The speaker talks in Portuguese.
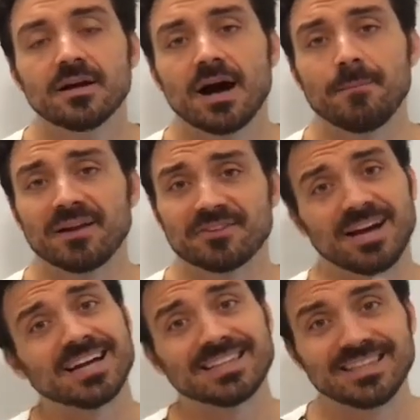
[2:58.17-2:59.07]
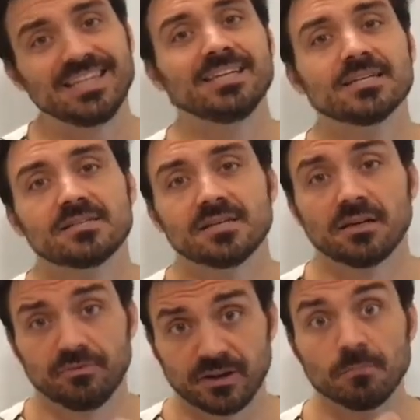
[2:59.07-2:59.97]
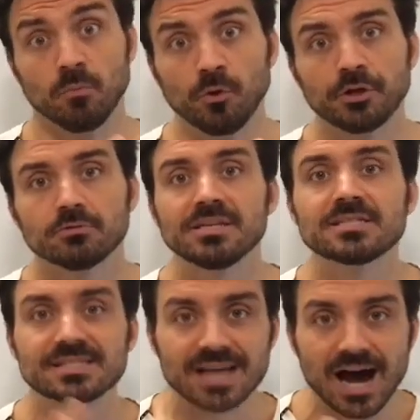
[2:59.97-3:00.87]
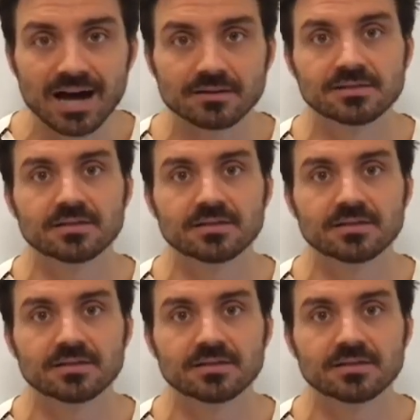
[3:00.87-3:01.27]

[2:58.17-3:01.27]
A palavra ati significa muito e sara